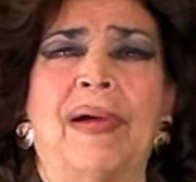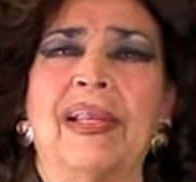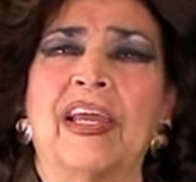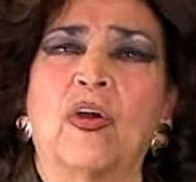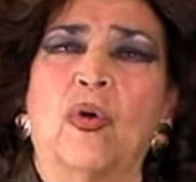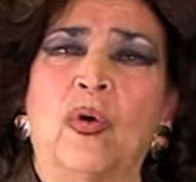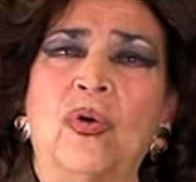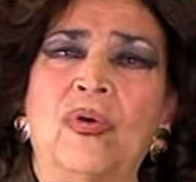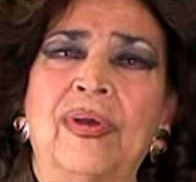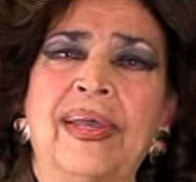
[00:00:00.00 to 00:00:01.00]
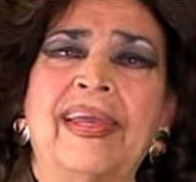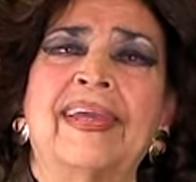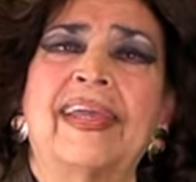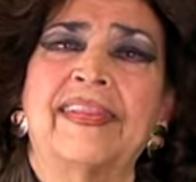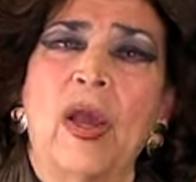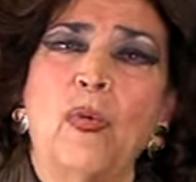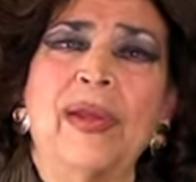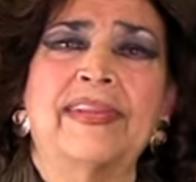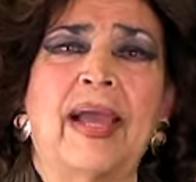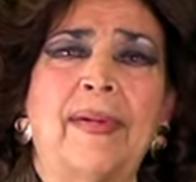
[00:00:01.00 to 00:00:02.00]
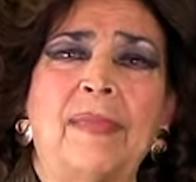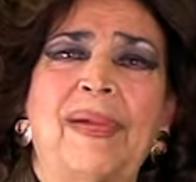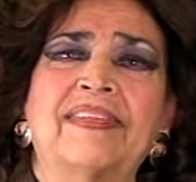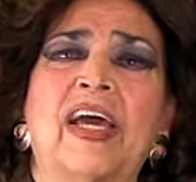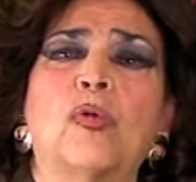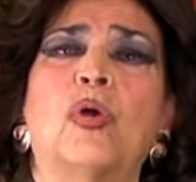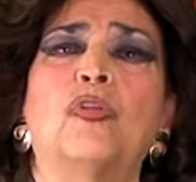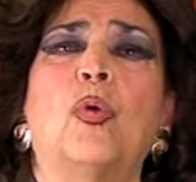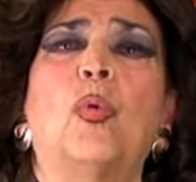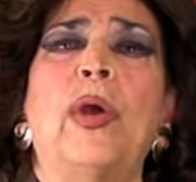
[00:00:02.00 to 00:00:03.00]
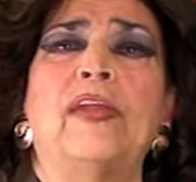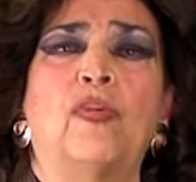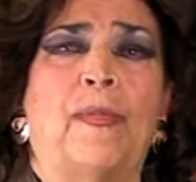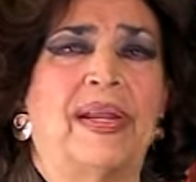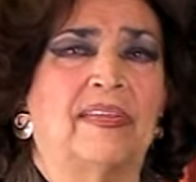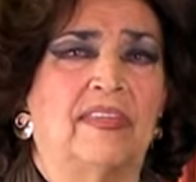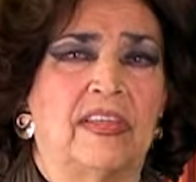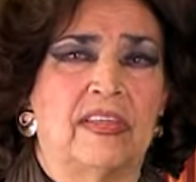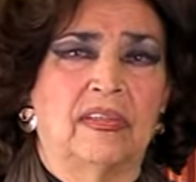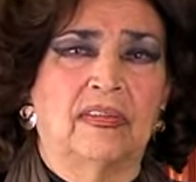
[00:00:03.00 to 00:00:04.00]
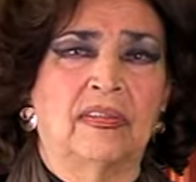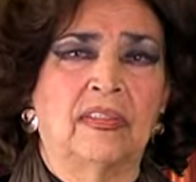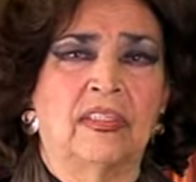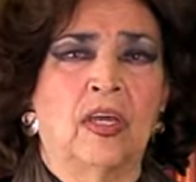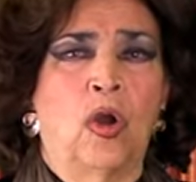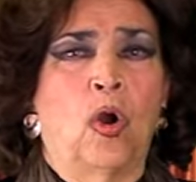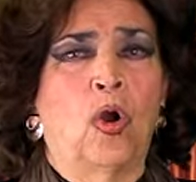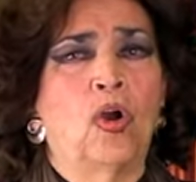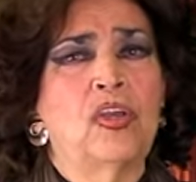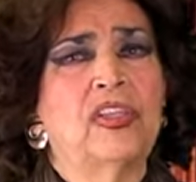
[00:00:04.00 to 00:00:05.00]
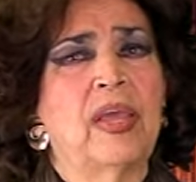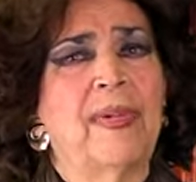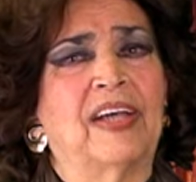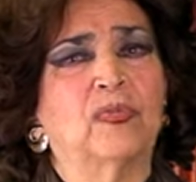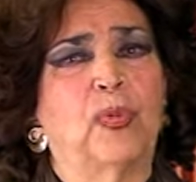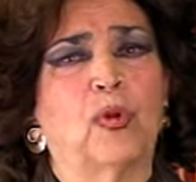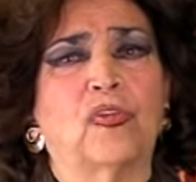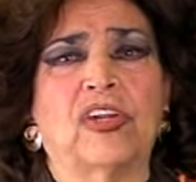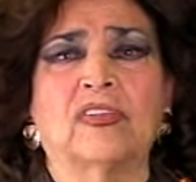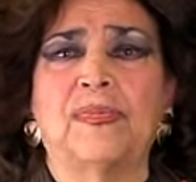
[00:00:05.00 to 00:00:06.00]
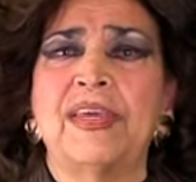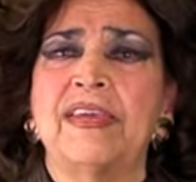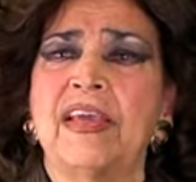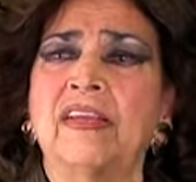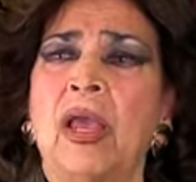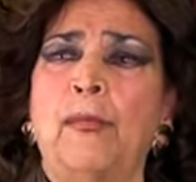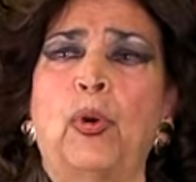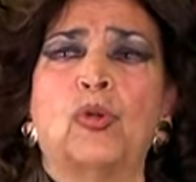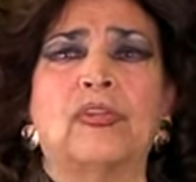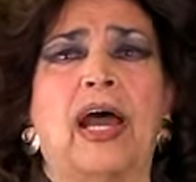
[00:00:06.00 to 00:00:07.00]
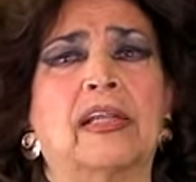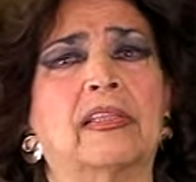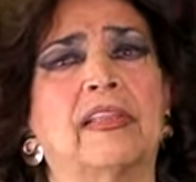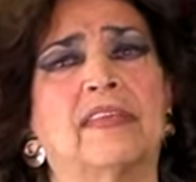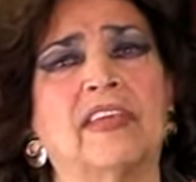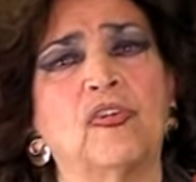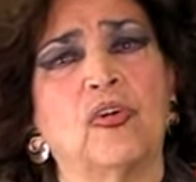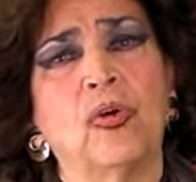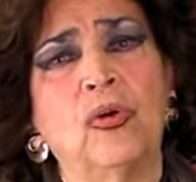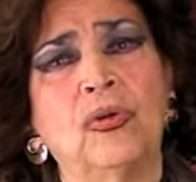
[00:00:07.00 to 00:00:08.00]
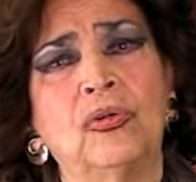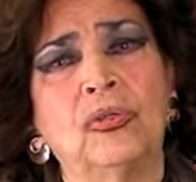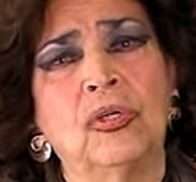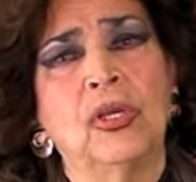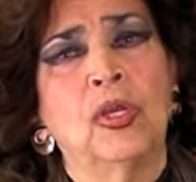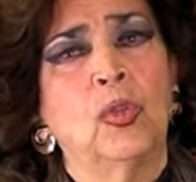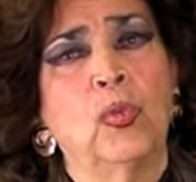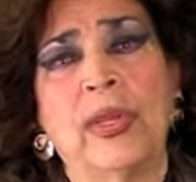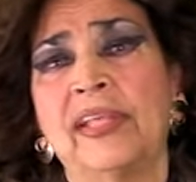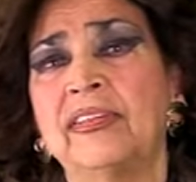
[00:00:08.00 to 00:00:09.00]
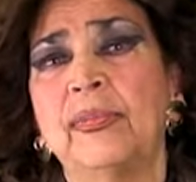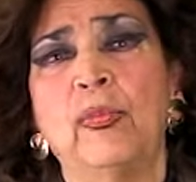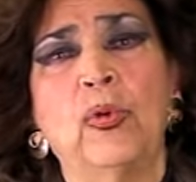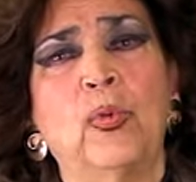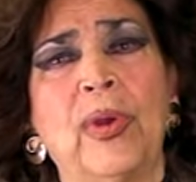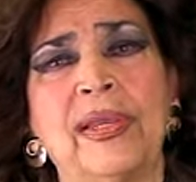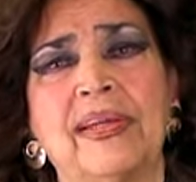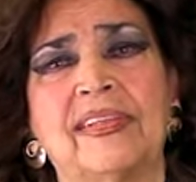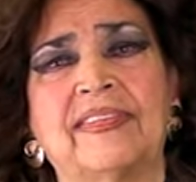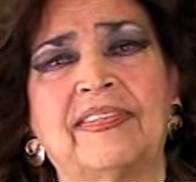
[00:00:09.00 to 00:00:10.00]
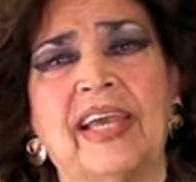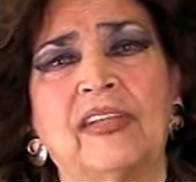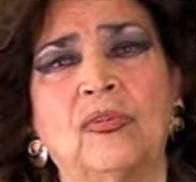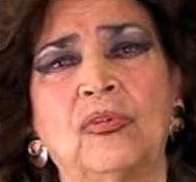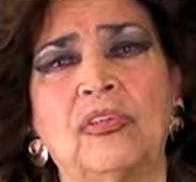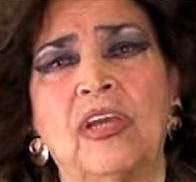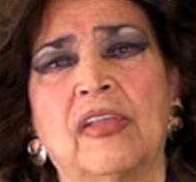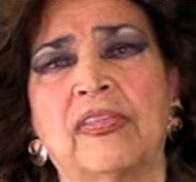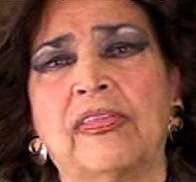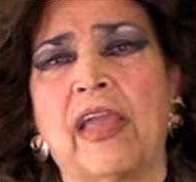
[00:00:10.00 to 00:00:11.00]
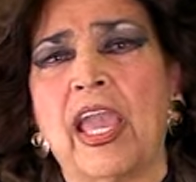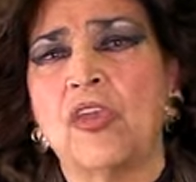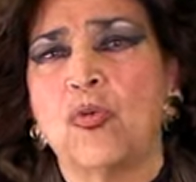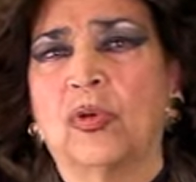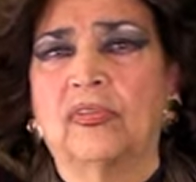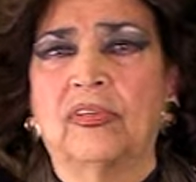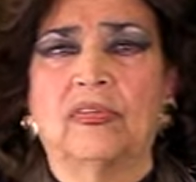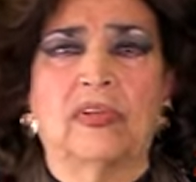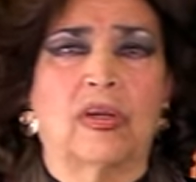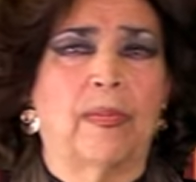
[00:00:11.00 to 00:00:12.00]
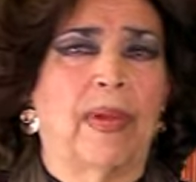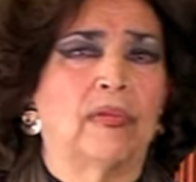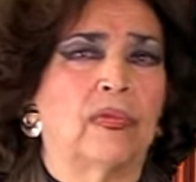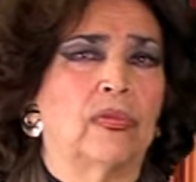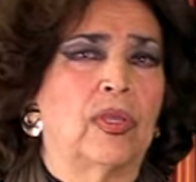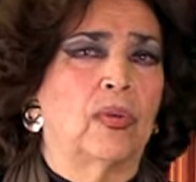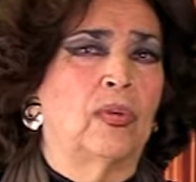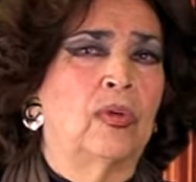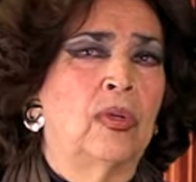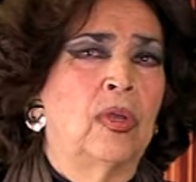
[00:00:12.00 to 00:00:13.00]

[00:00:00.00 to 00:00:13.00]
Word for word: el malecón que te aguaitaba al pasar cuando bueno parecías. Hoy te vas por otras villas por darte de señorón. No eres ni muy buen cristiano y te has de ser bandido.